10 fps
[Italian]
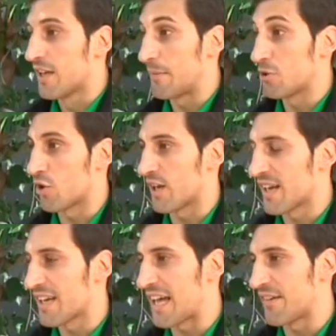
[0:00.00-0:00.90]
Capisco che
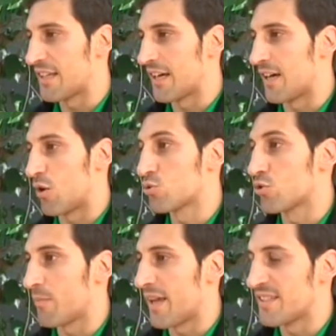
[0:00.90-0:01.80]
era gravida,
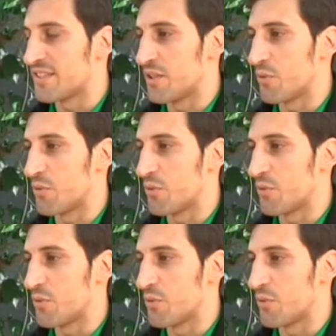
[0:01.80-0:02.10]
8 mesi,